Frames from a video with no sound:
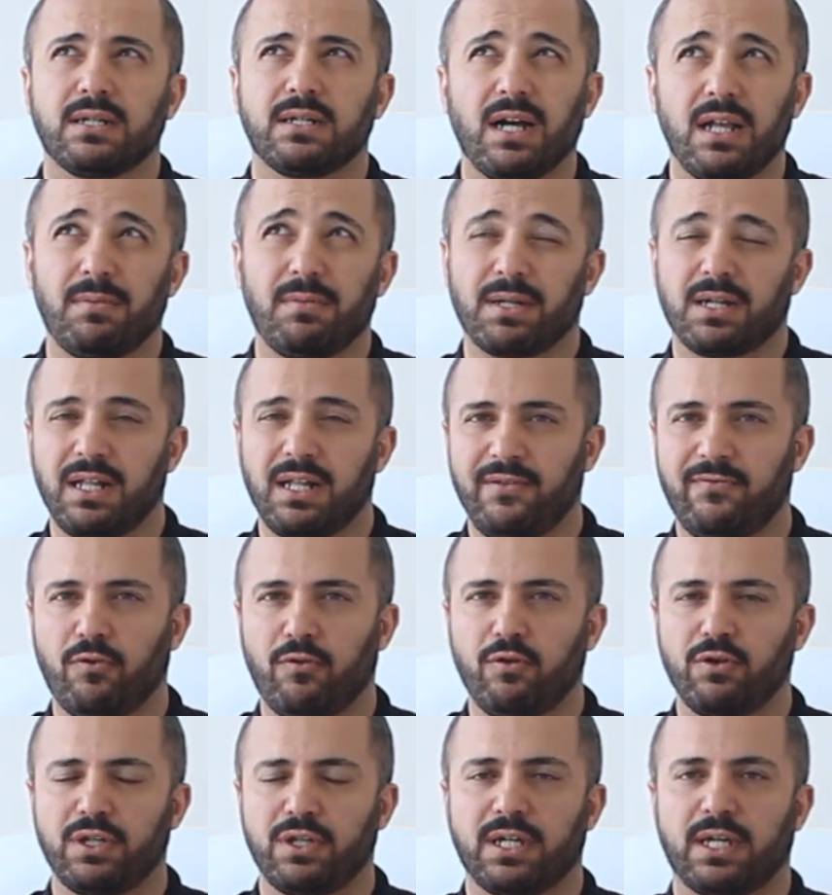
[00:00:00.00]
galiba
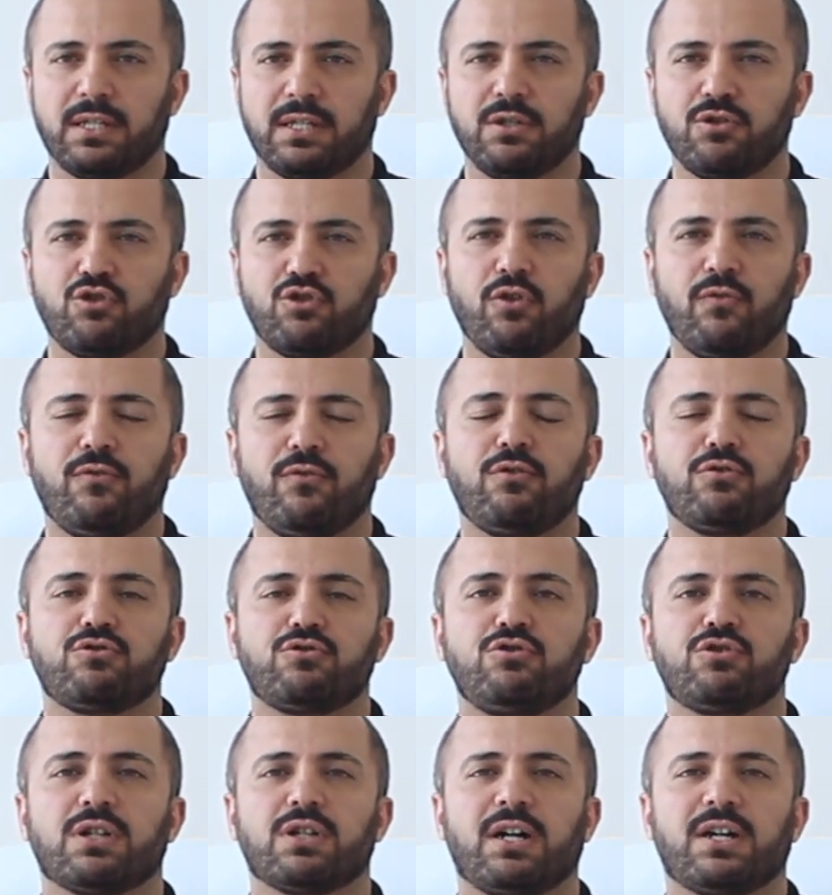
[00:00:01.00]
Kaliforniya'ydı
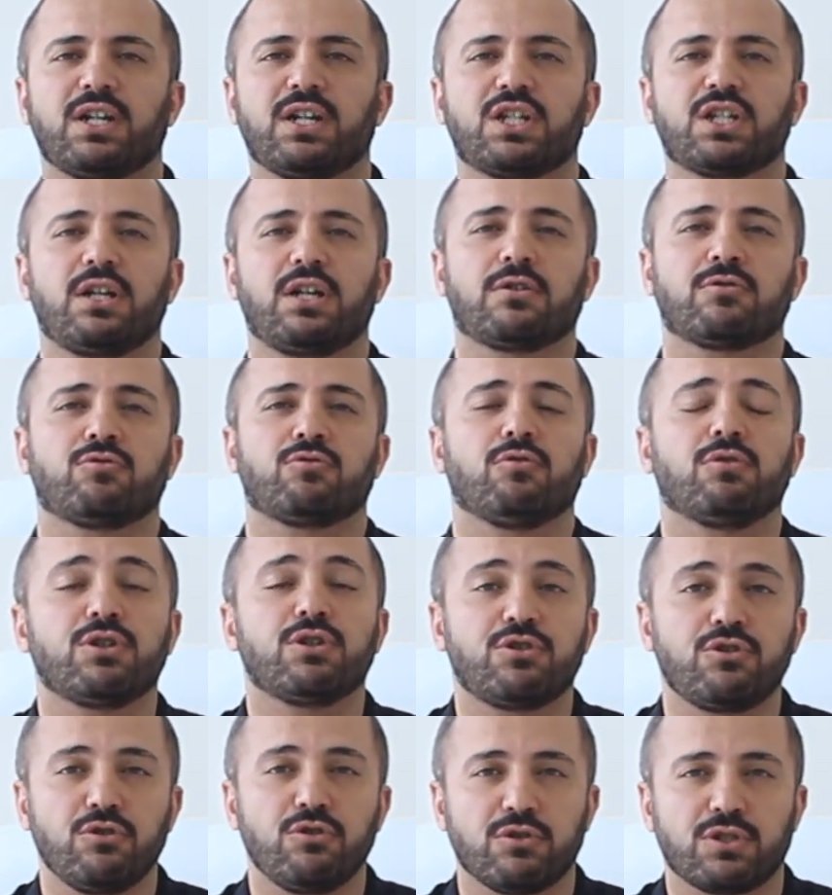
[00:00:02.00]
şoförsüz araçlar
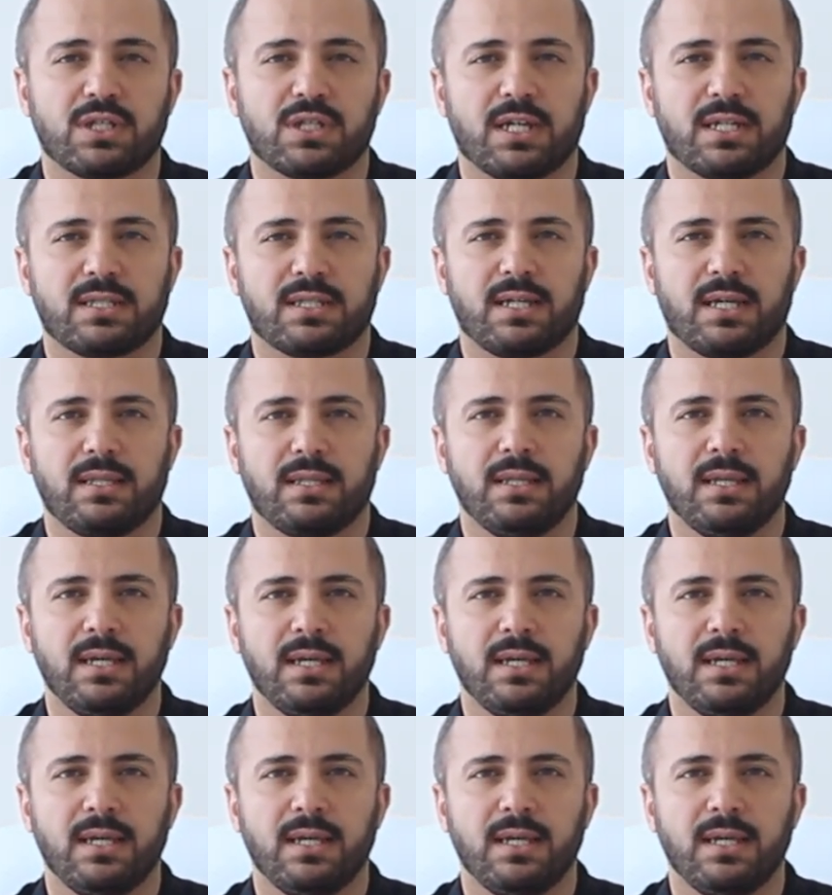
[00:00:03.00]
dolaşıyor zaten.